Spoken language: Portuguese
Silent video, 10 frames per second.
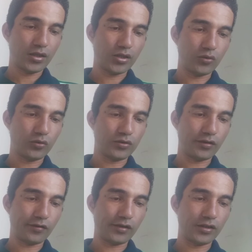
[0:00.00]
em
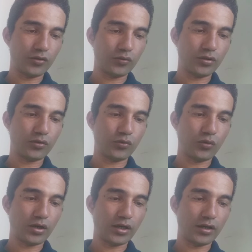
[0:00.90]
outras línguas,
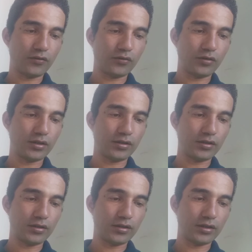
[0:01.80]
no caso de,
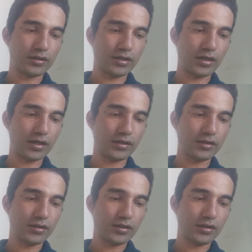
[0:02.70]
de entrarem